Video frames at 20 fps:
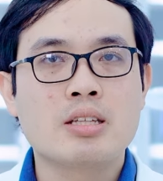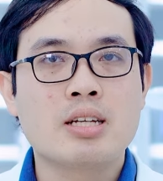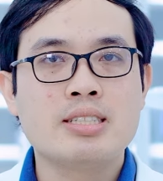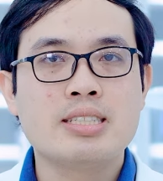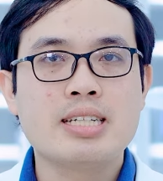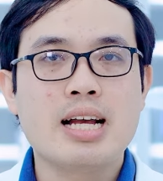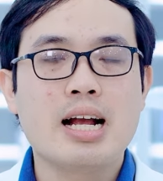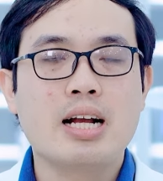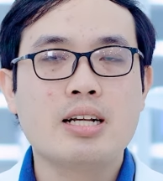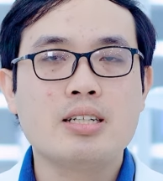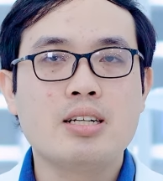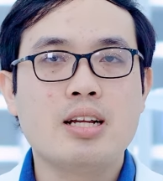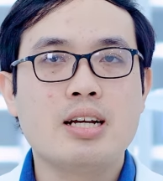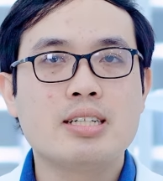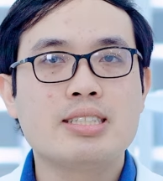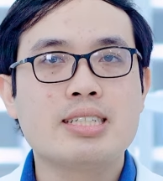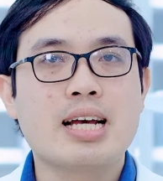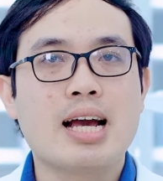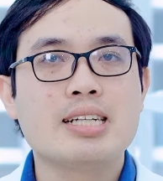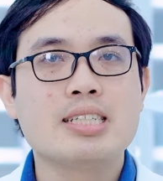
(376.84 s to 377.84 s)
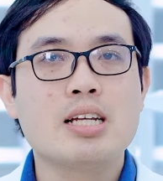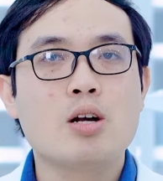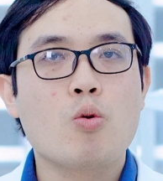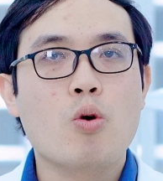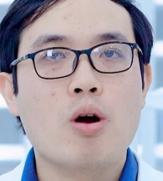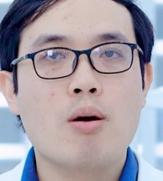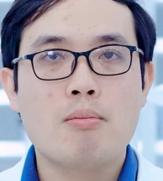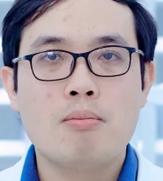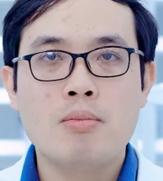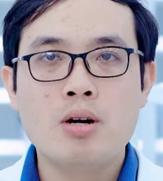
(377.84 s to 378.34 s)
tình trạng như là chải răng
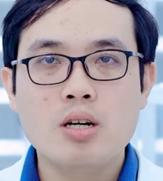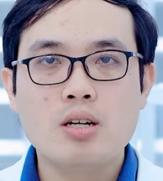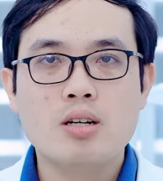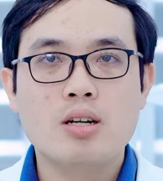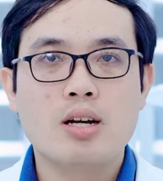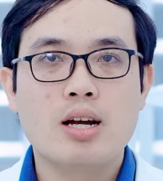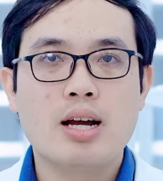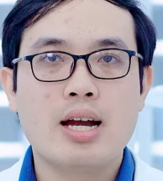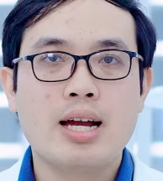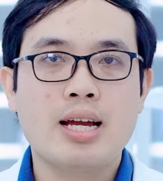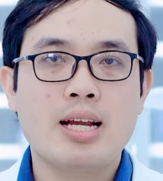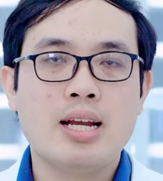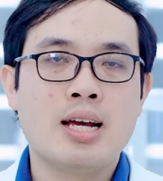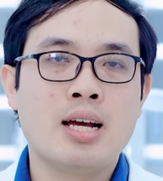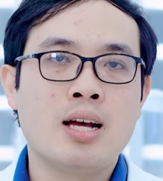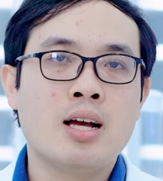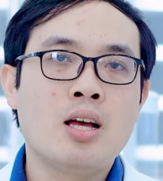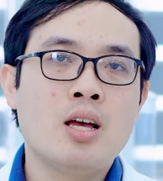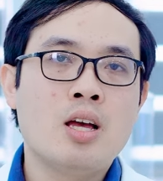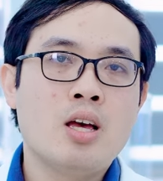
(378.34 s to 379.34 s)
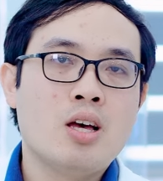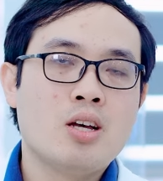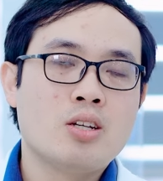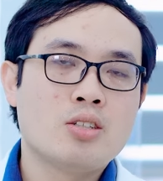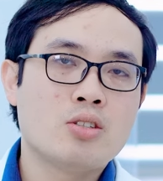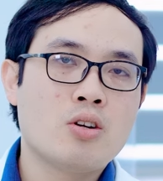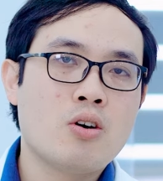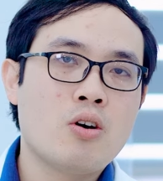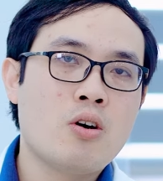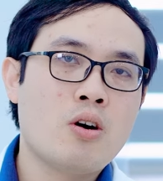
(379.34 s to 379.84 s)
quá mức, hay là
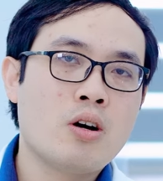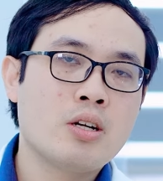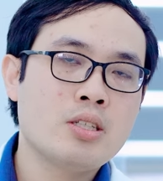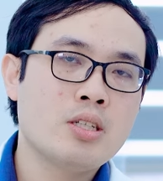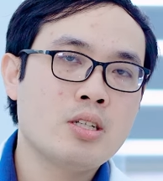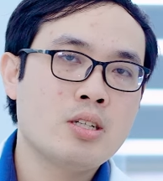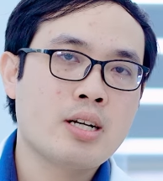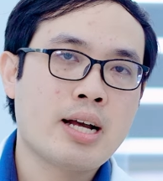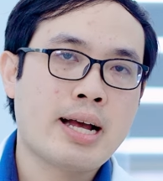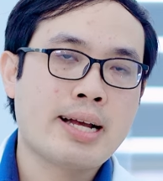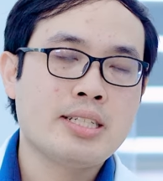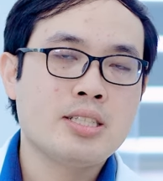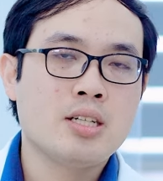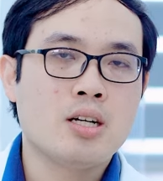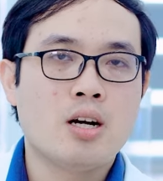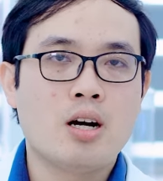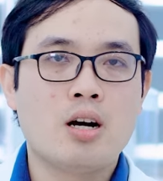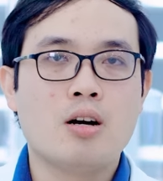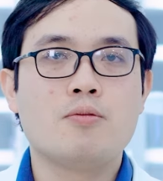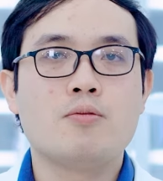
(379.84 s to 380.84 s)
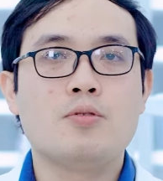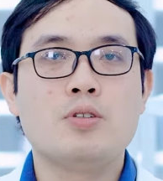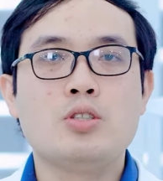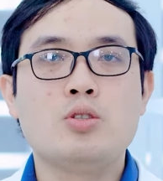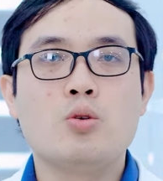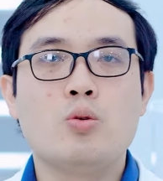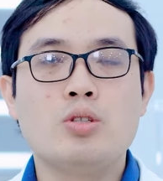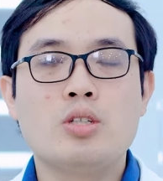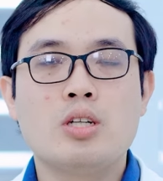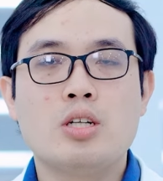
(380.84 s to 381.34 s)
do những cái trường hợp ví
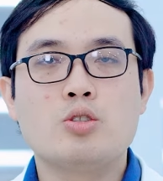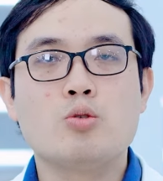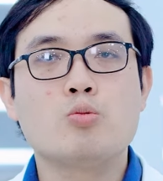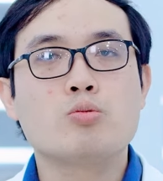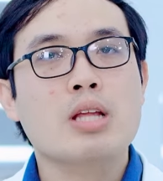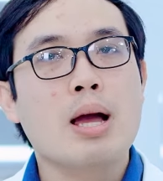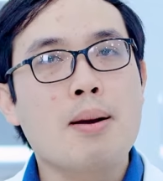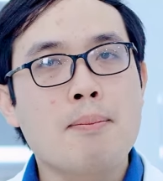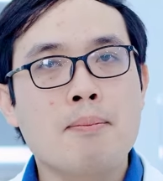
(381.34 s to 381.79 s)
dụ như là dùng